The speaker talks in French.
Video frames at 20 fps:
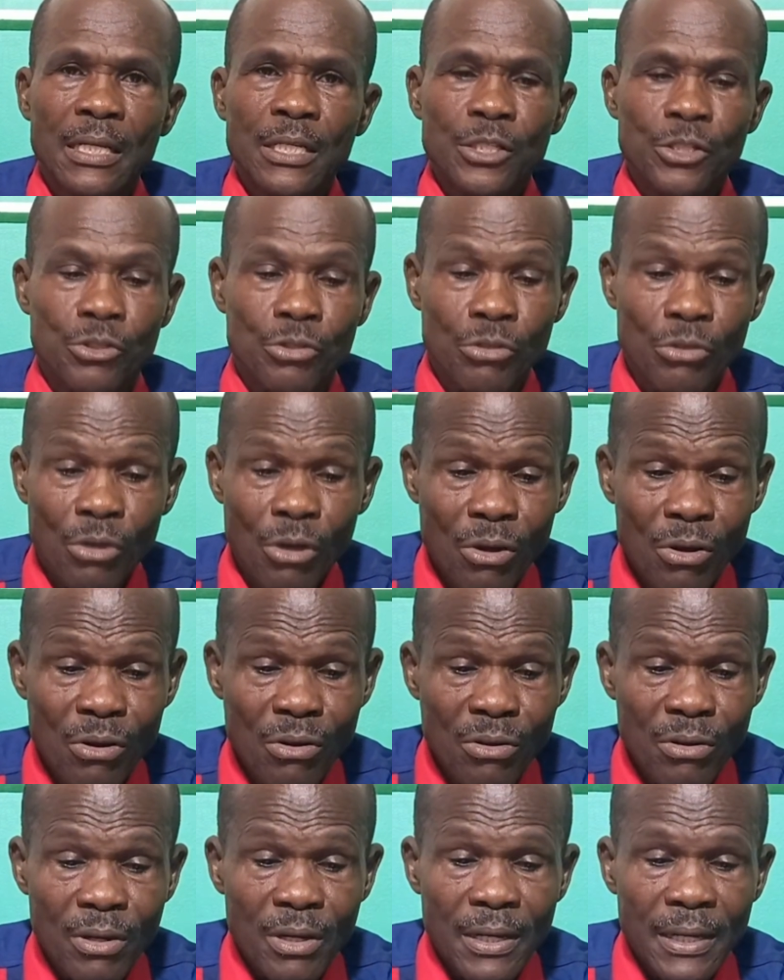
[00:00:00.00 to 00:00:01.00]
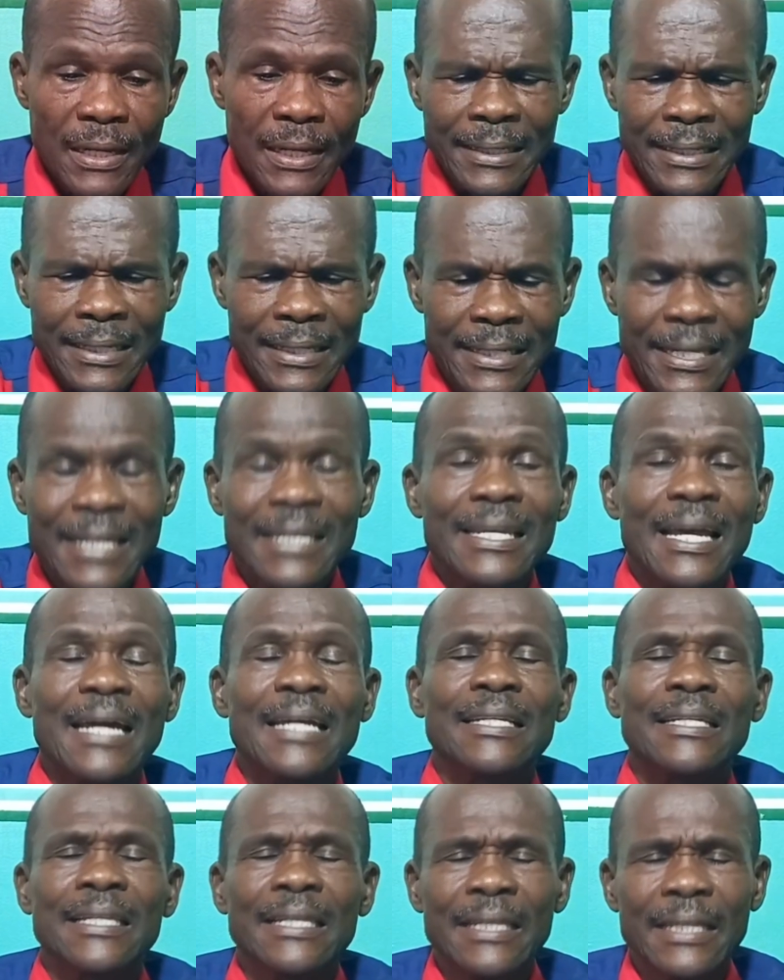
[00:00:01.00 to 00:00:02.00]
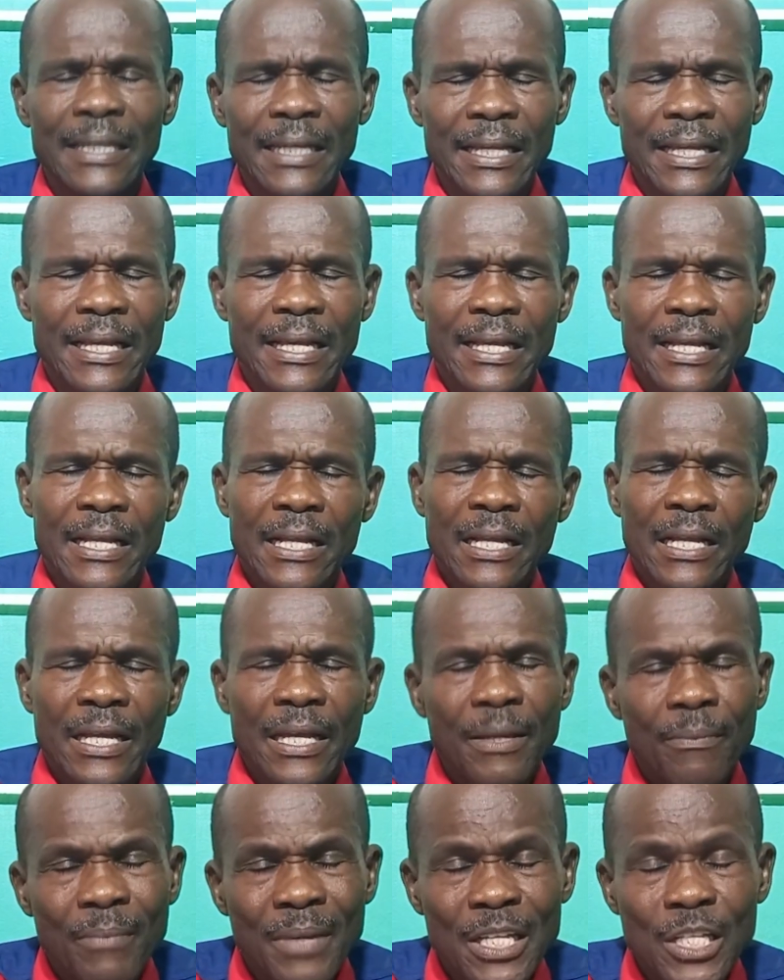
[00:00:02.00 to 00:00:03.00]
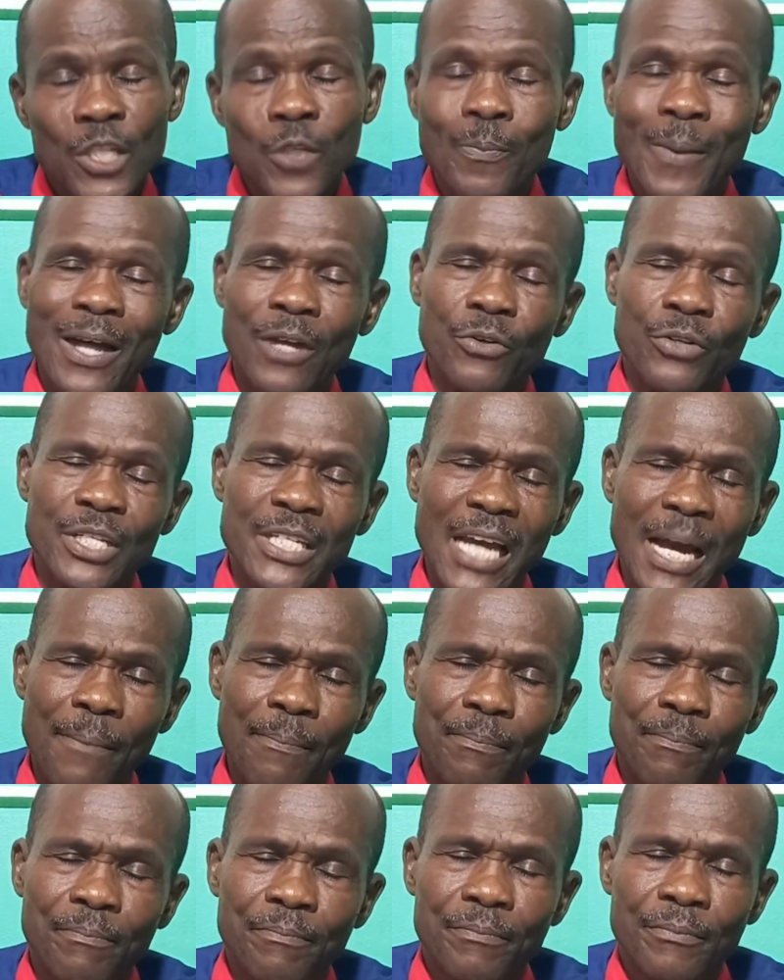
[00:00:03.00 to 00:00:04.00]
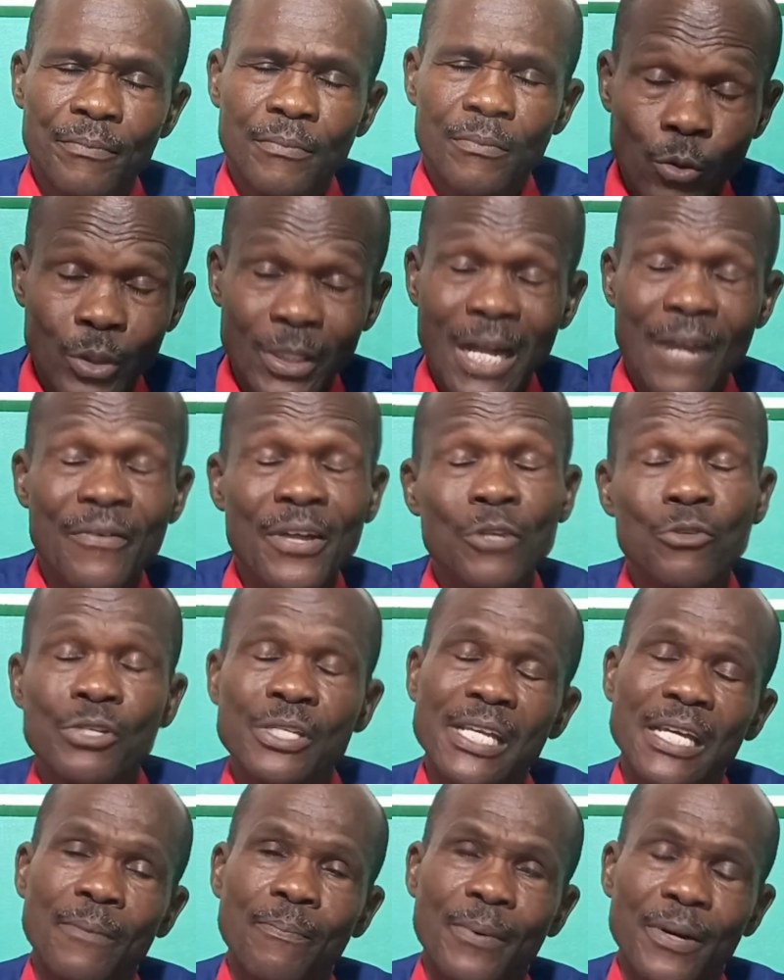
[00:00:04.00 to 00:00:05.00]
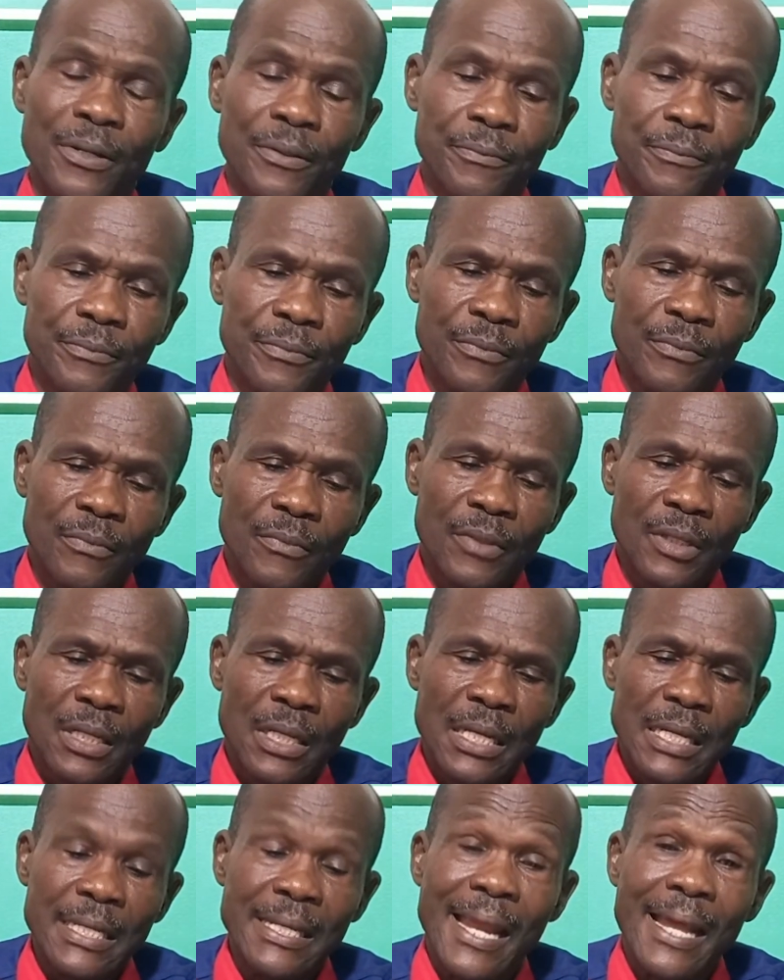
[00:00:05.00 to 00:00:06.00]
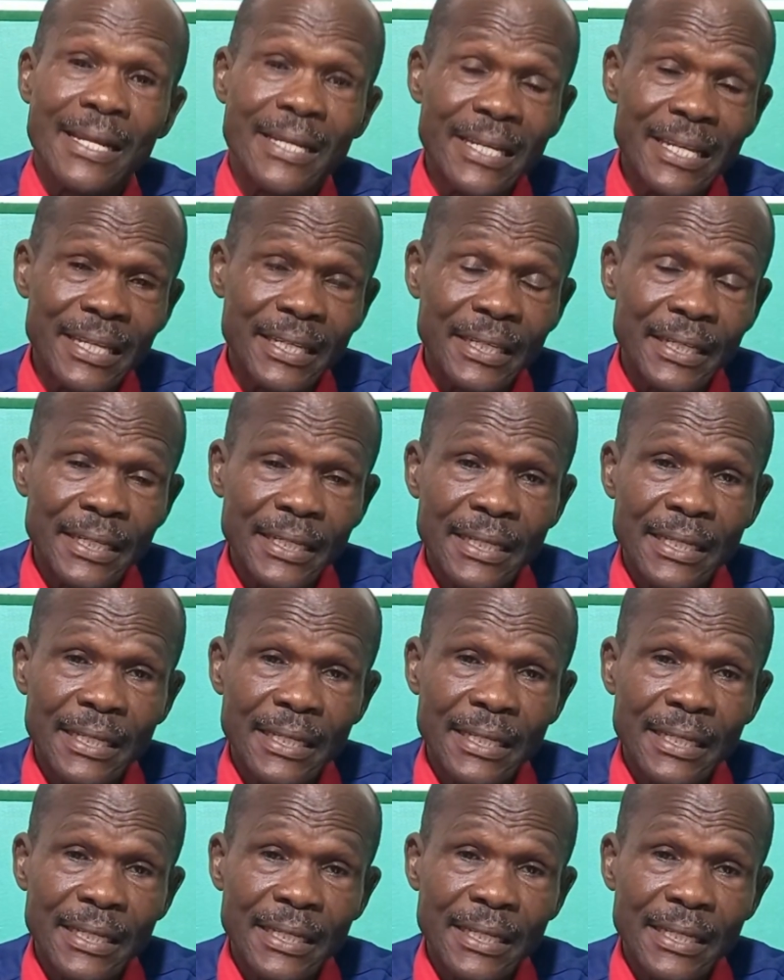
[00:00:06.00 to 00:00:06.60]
Selon l'idée qui a été émise par le diable au travers du serpent, il a dit,